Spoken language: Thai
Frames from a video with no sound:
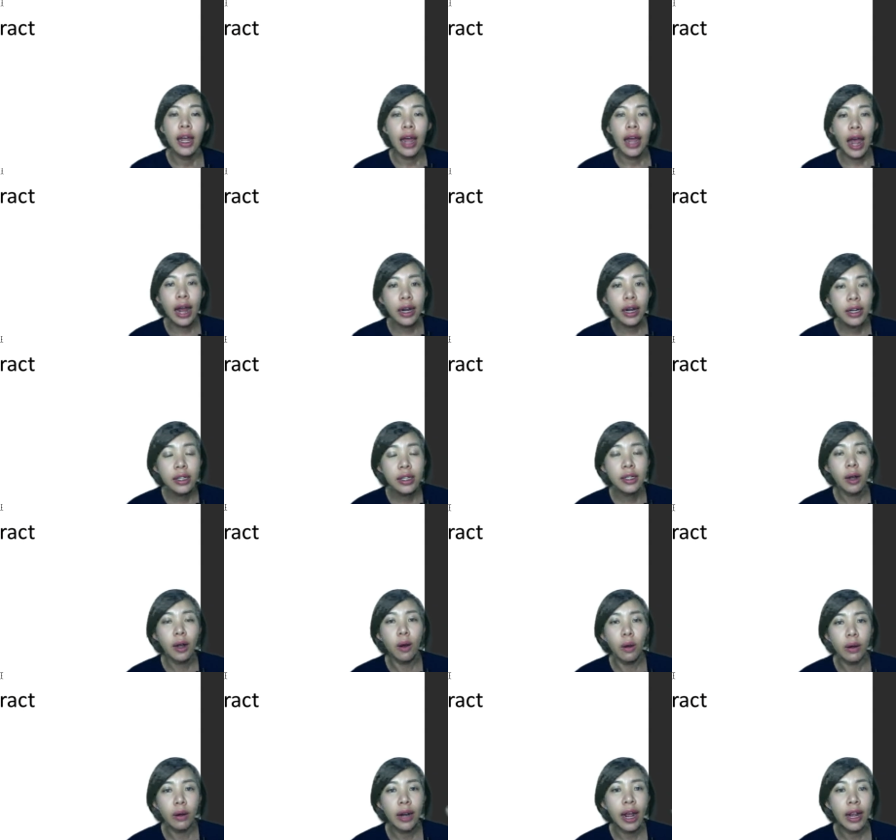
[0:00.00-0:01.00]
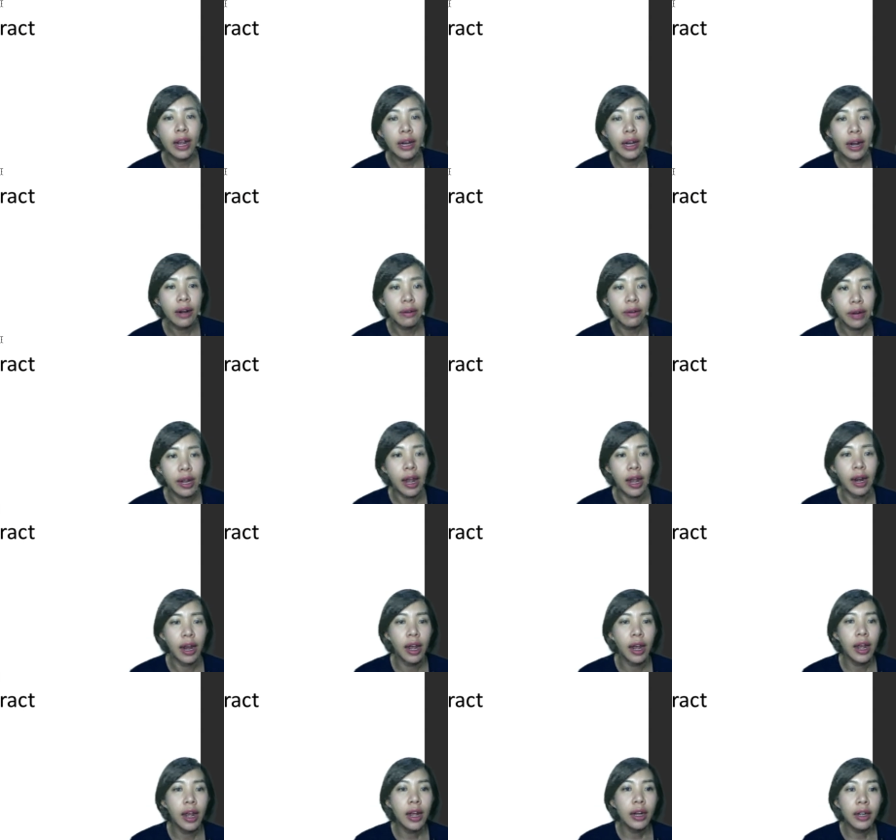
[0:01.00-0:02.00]
อันที่สองนดาเรียเนี่ย
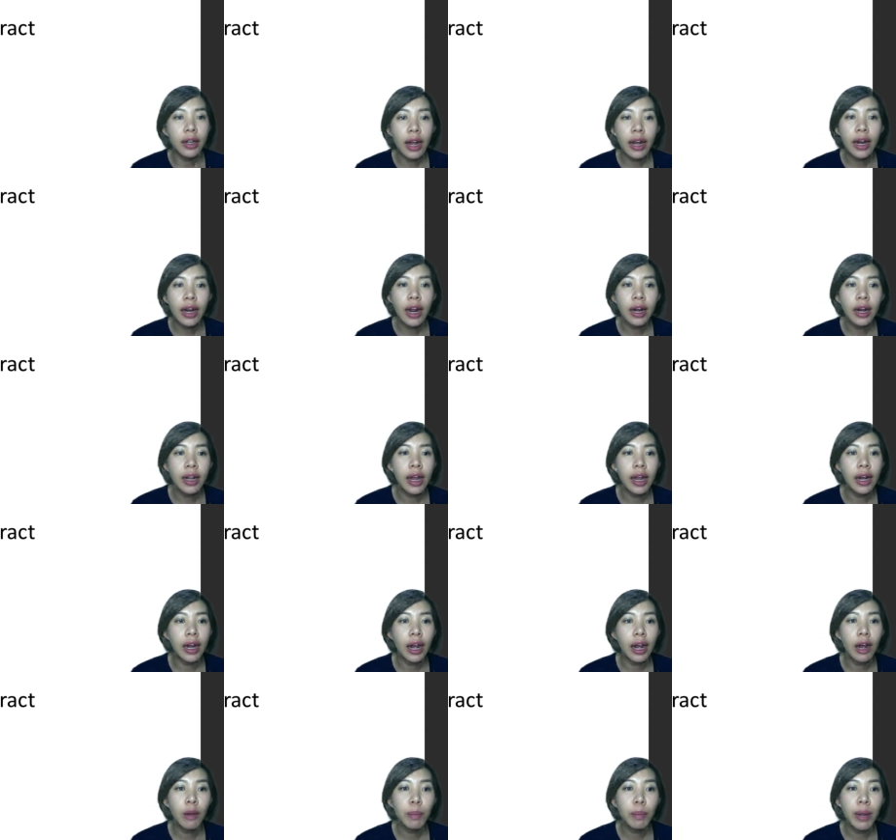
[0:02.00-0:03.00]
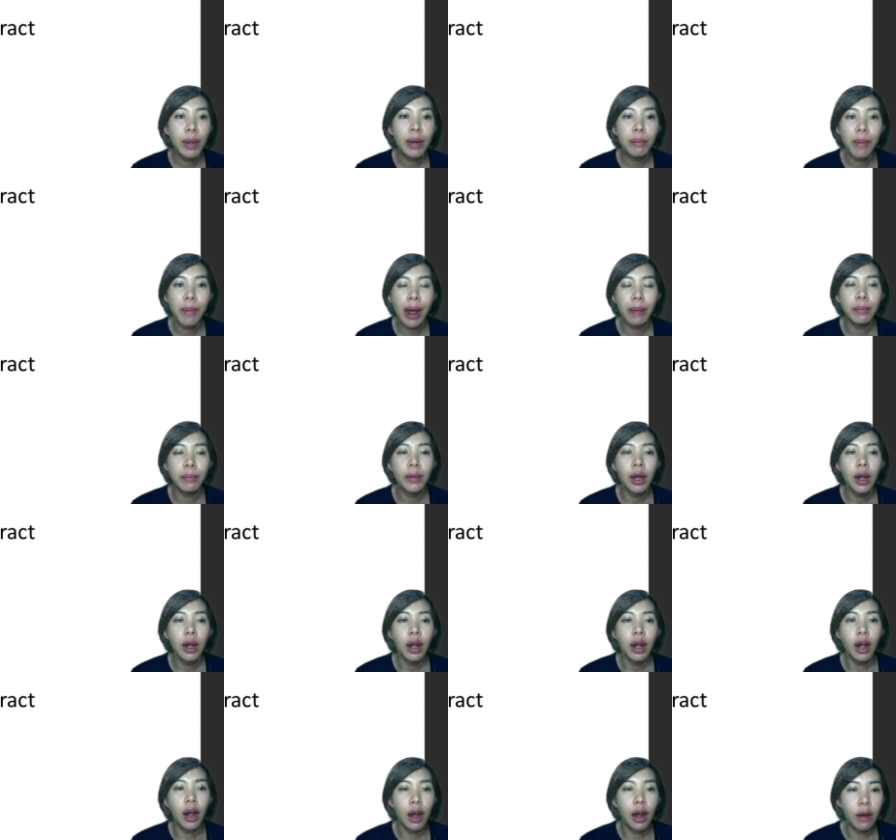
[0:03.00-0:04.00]
ในดาเรียเนี่ยเขาเป็นแบบ
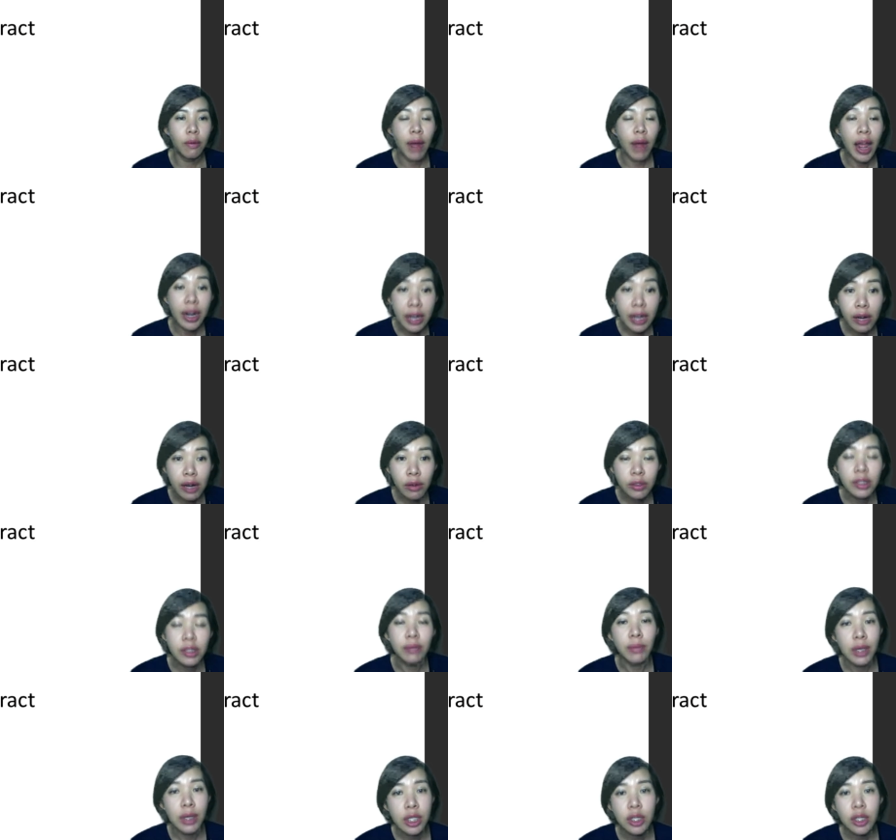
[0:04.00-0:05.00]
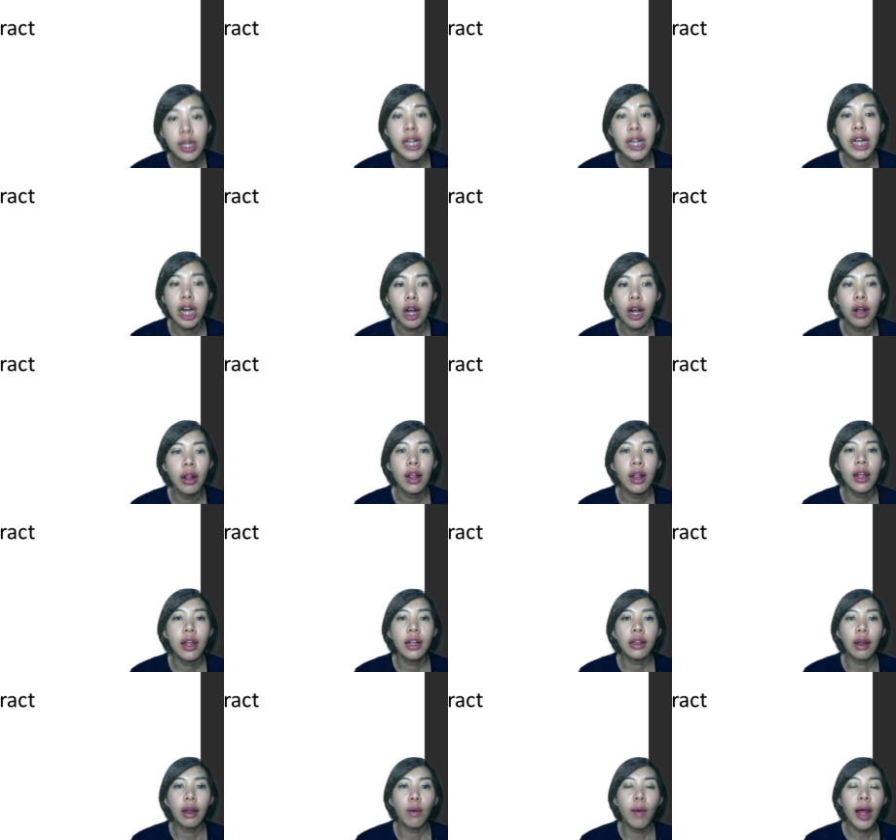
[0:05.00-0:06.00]
เอ่อเรดิโอซิมเมทรีเนาะ
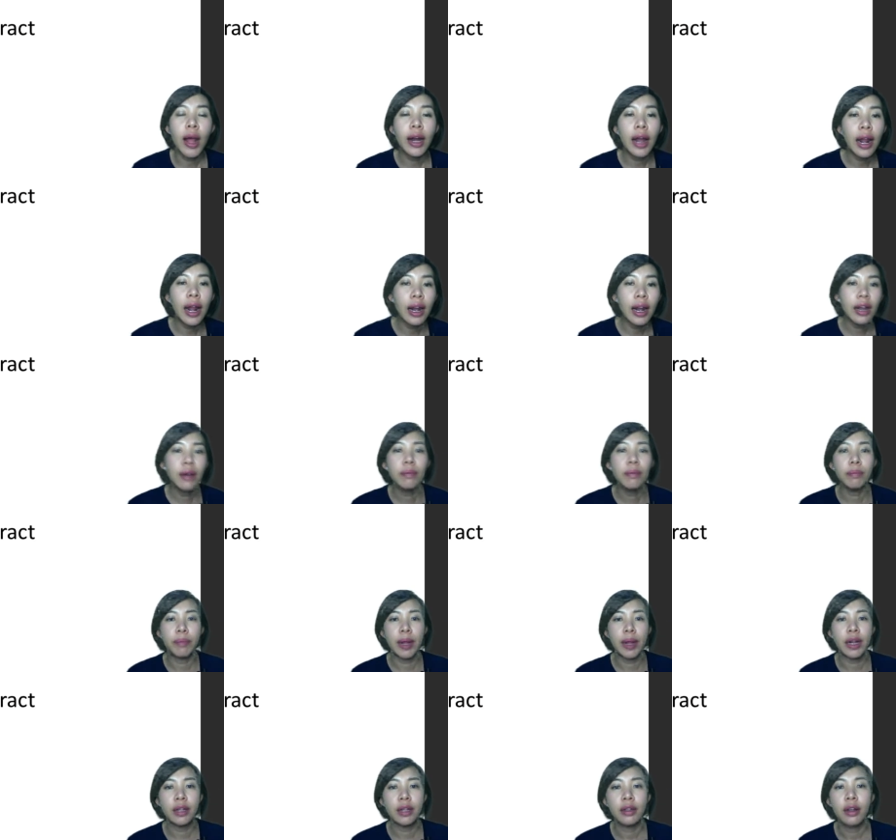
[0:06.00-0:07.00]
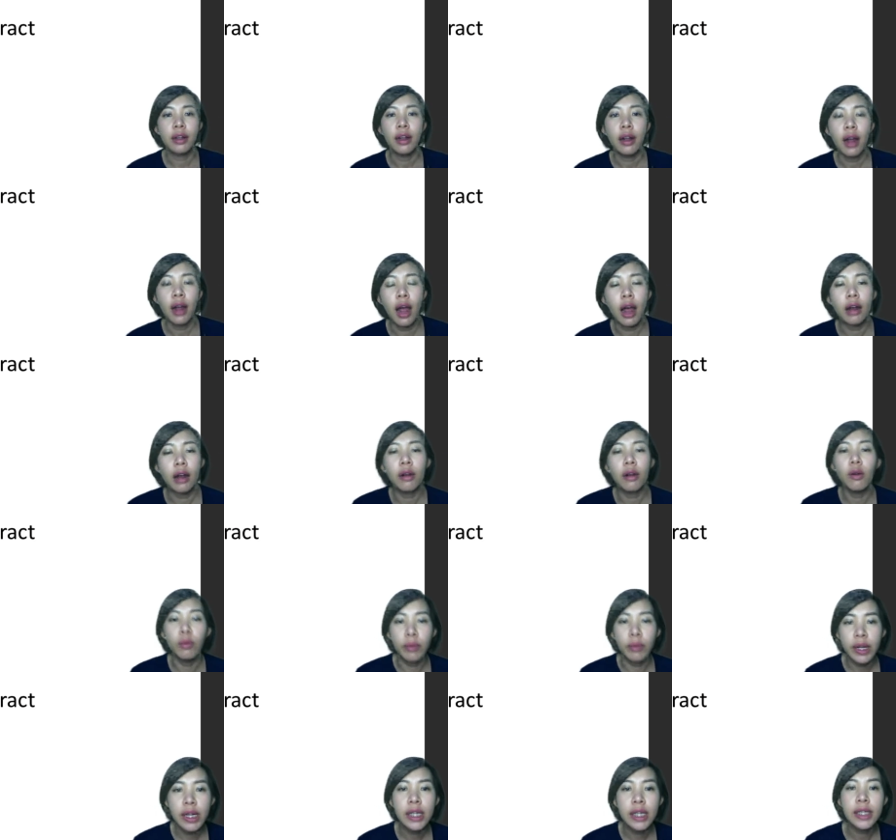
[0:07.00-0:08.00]
แต่ว่าถ้าเริ่มเป็นอ่ากลุ่ม
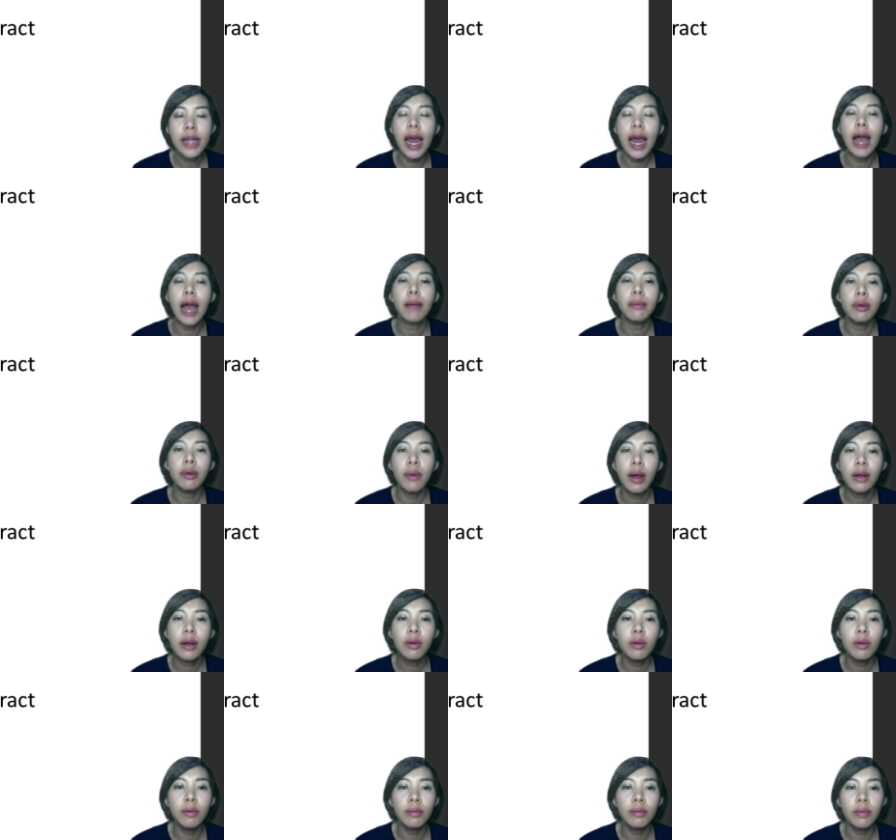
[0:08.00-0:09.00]
ที่ 3 หรือว่ากลุ่ม